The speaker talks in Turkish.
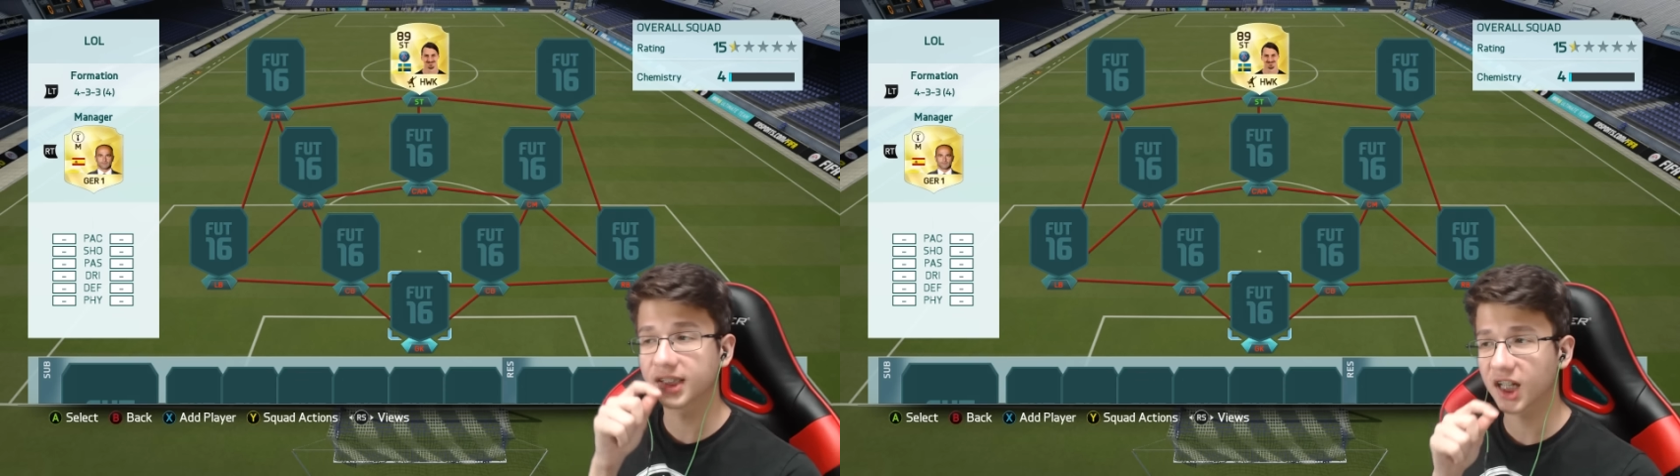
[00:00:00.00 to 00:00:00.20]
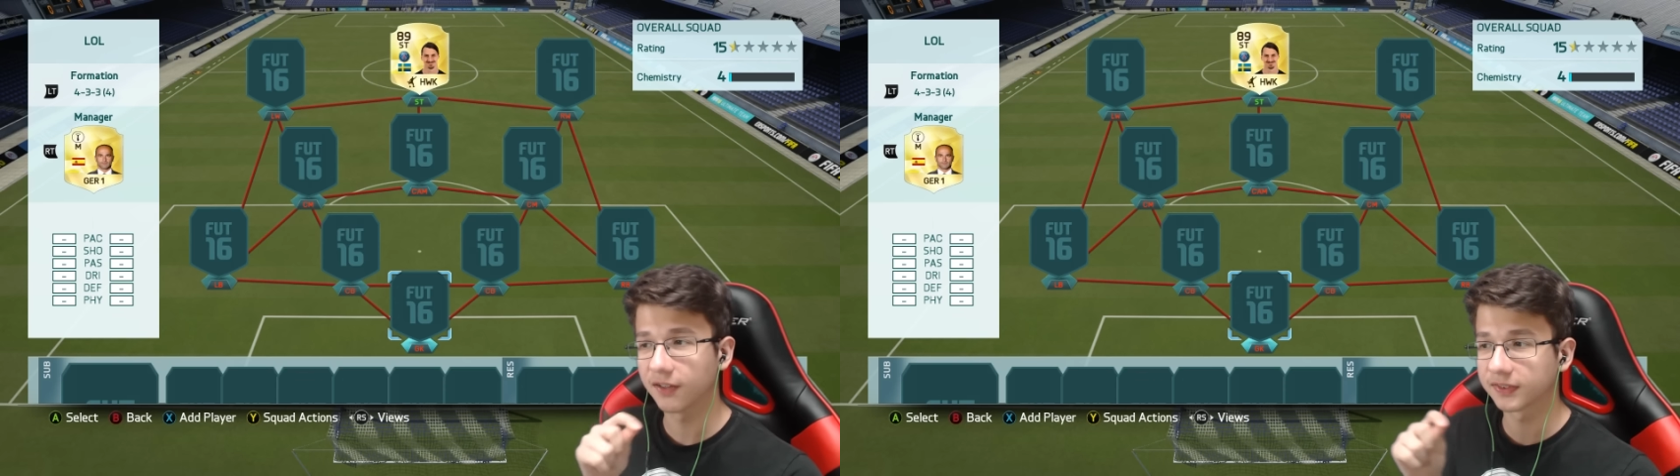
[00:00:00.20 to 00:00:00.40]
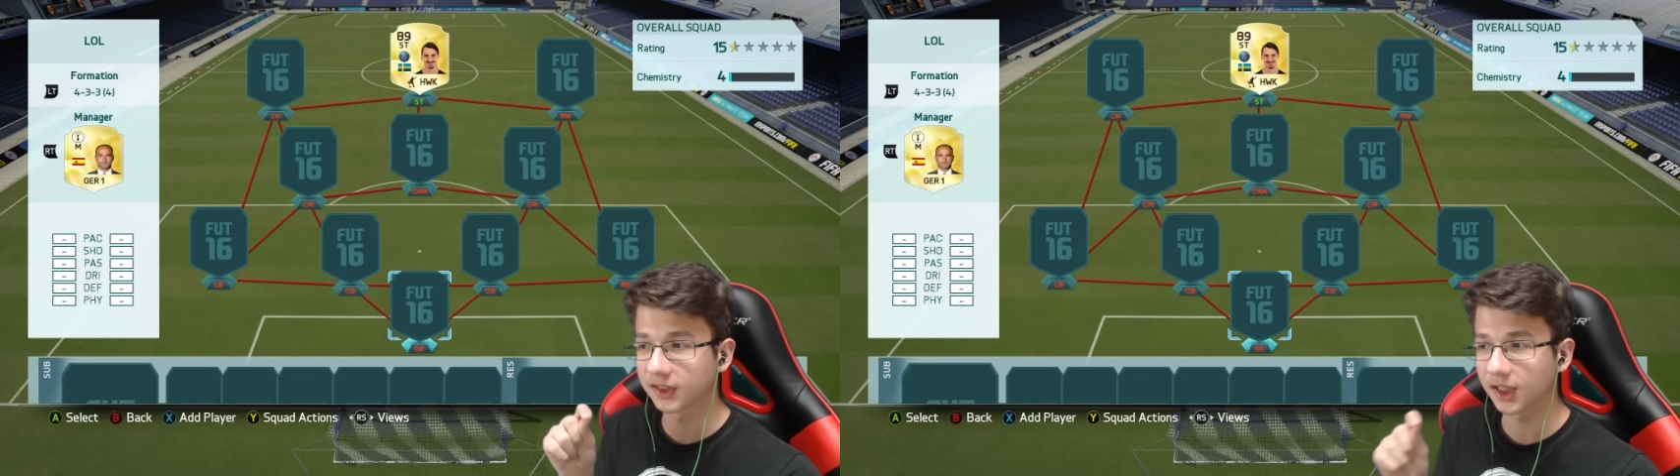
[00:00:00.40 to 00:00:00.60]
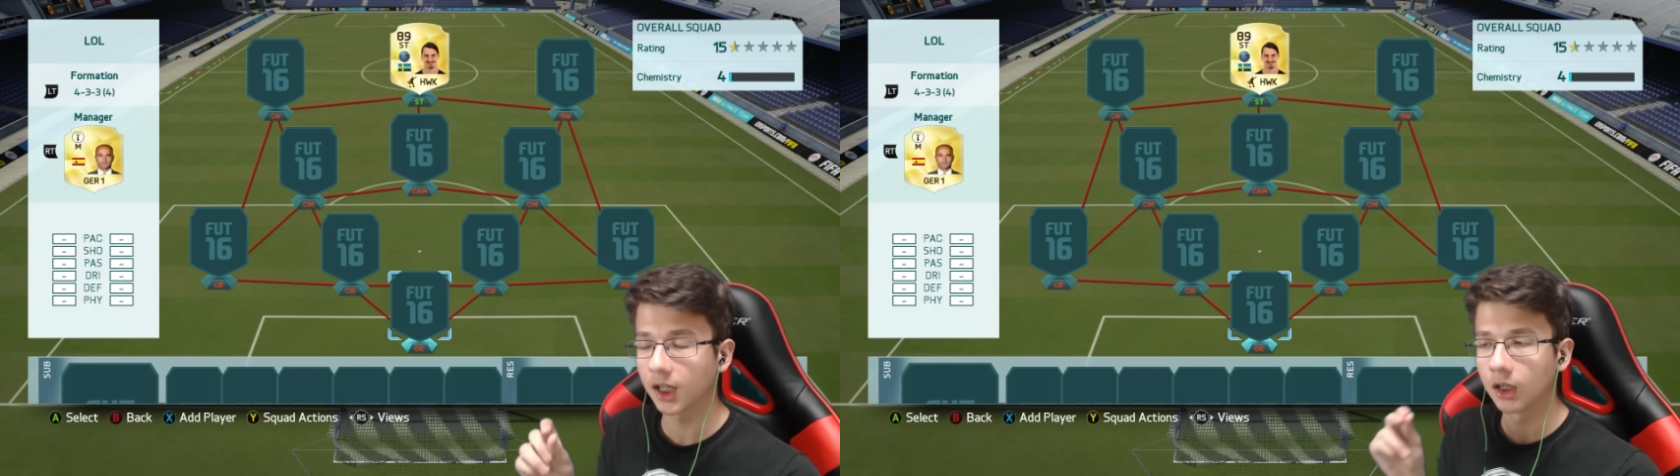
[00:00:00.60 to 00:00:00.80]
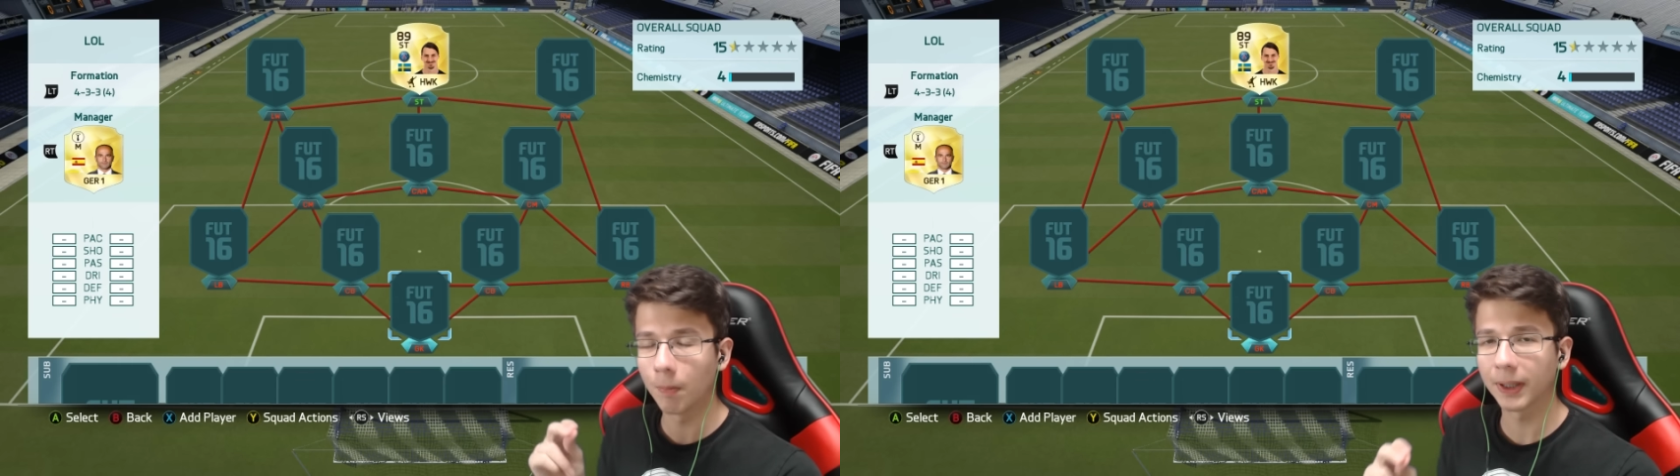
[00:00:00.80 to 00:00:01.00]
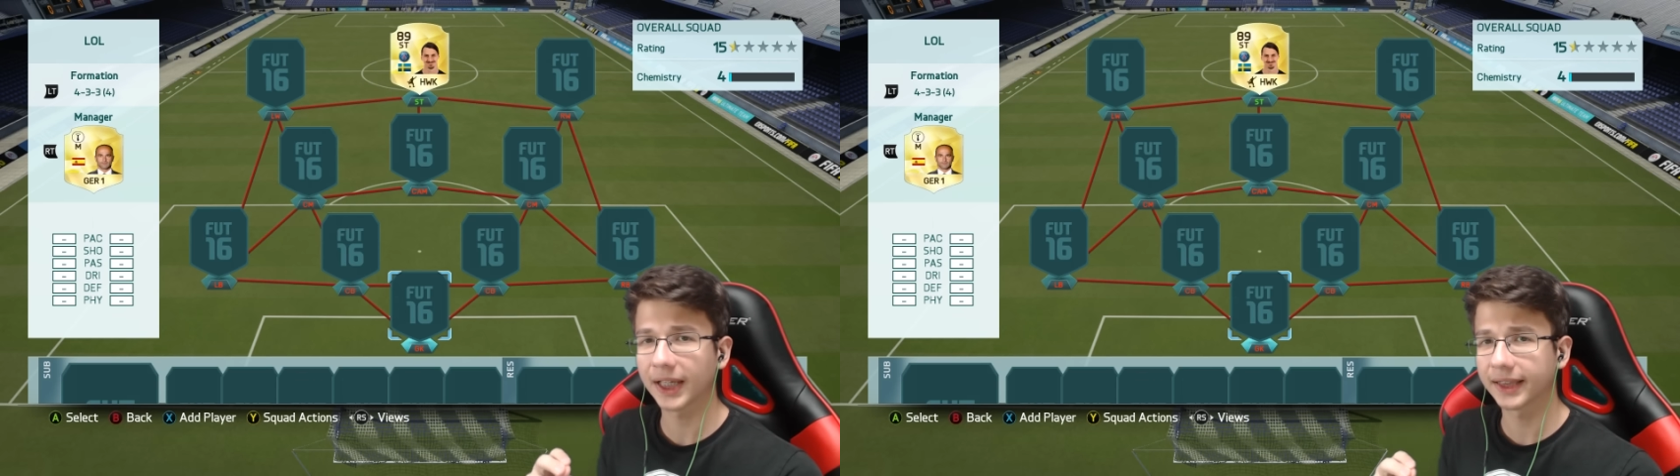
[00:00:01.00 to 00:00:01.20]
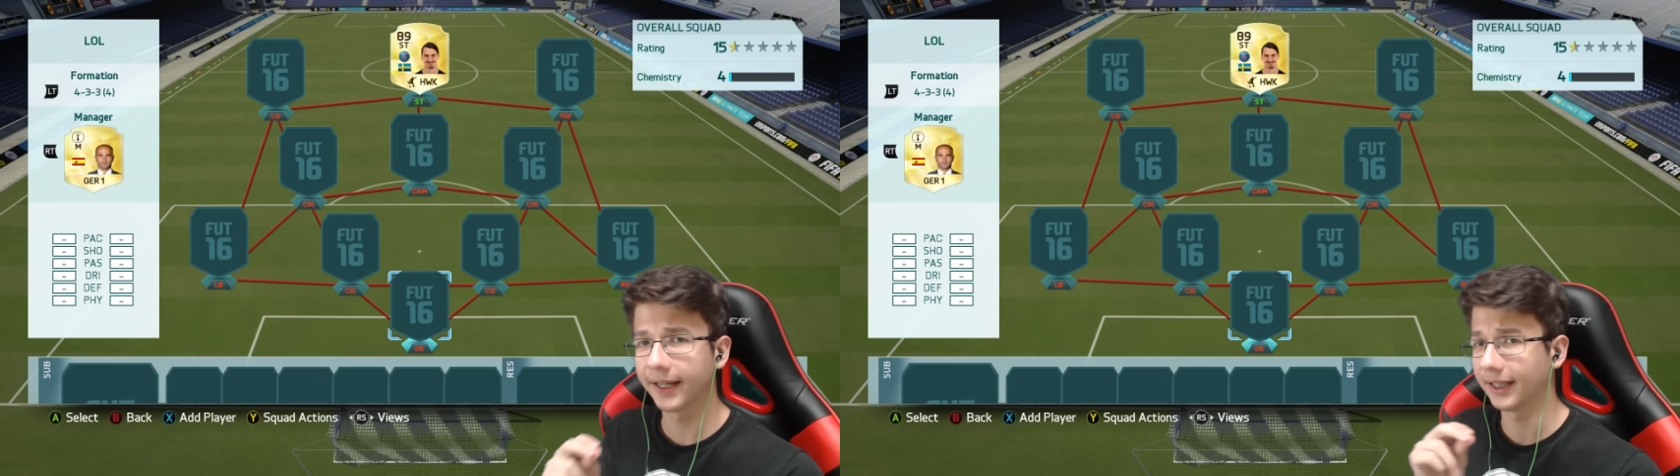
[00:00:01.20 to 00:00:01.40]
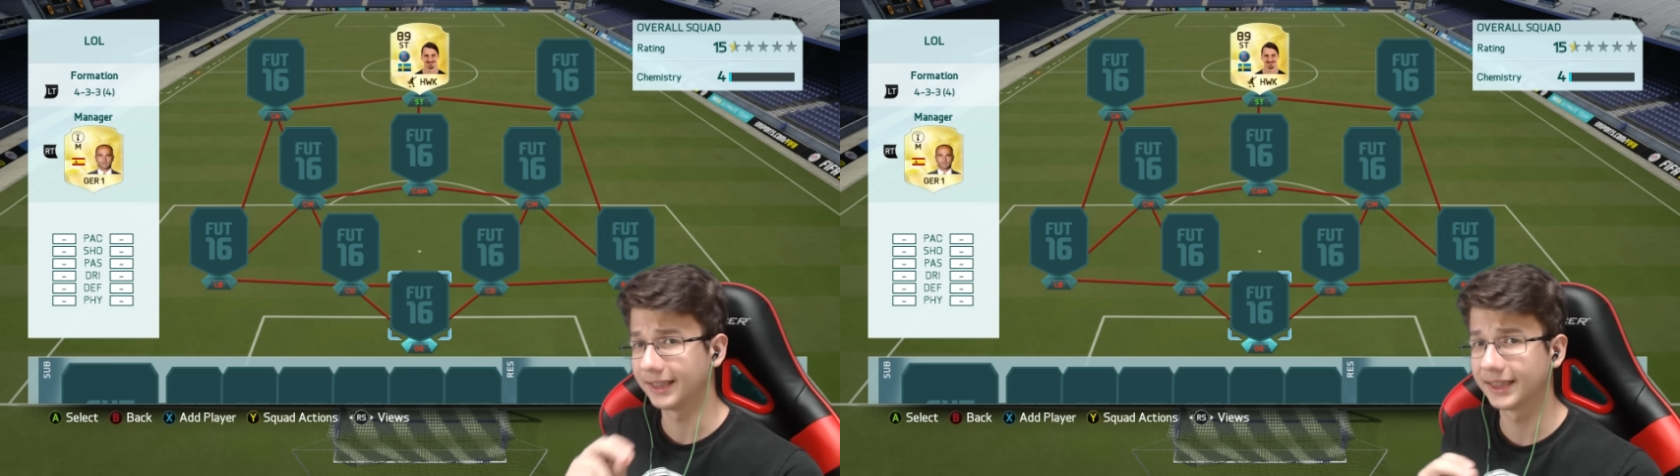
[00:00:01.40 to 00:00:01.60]
etrafına da o
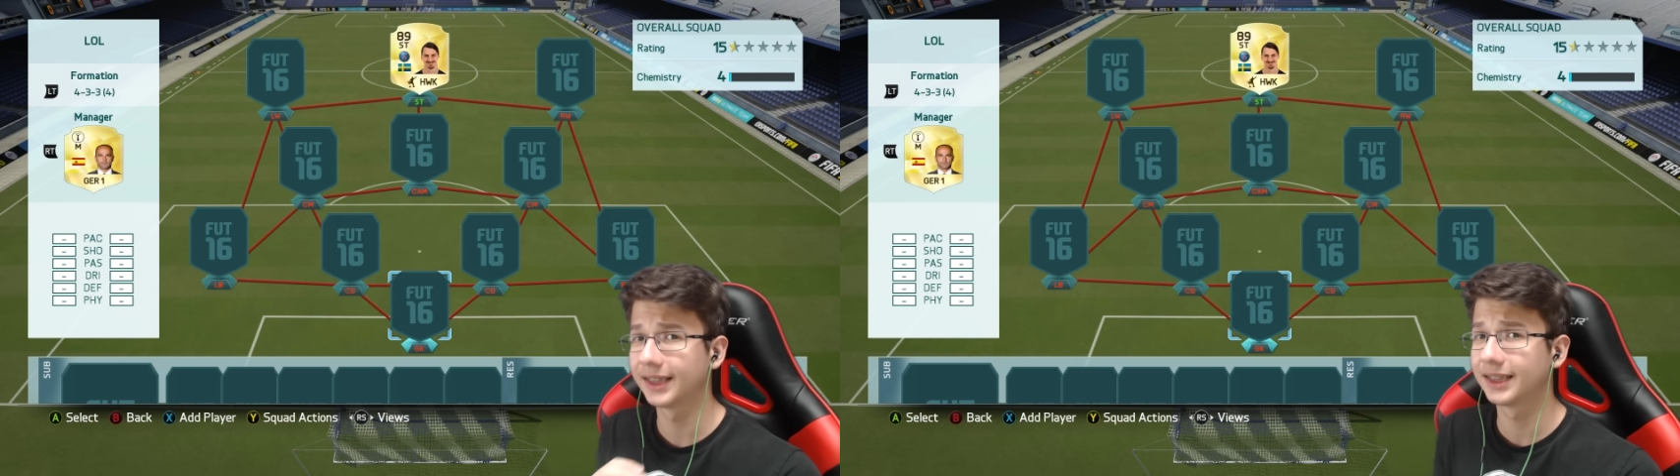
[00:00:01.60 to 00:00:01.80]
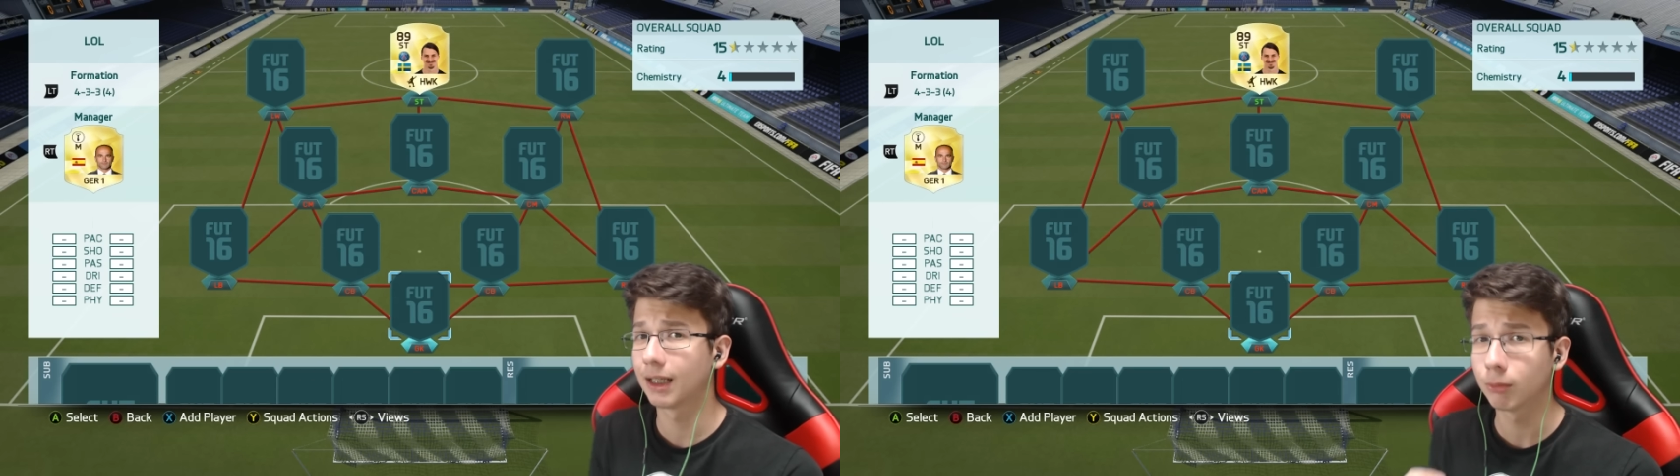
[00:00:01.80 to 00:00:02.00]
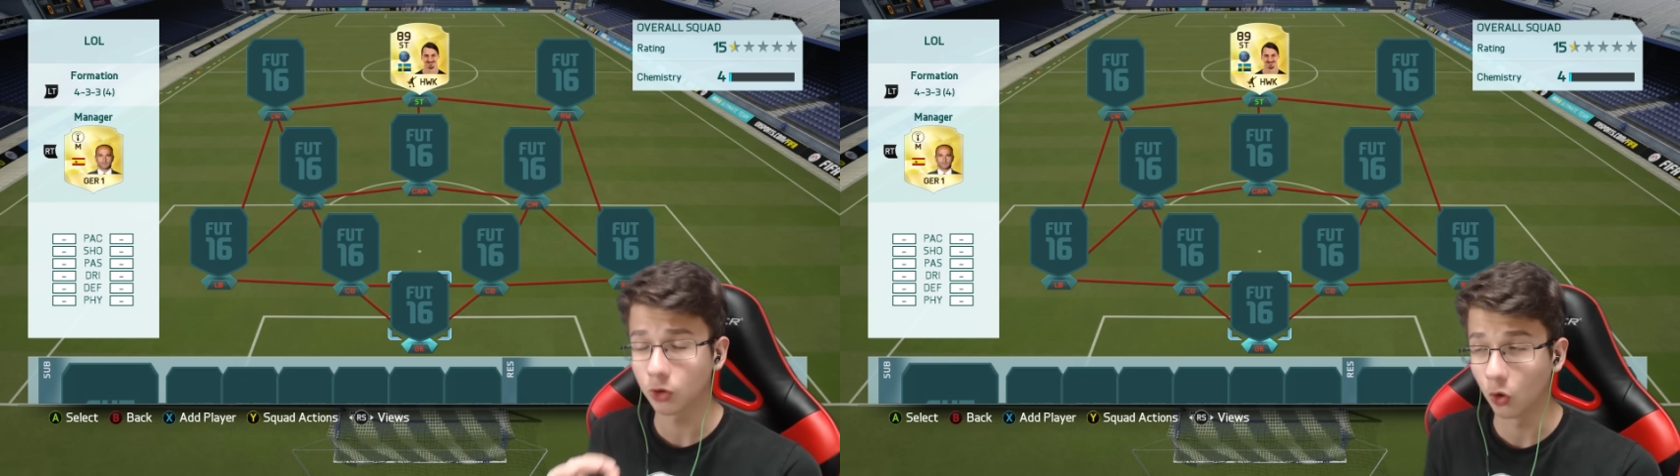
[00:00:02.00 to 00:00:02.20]
paketlerden çıkaracağımız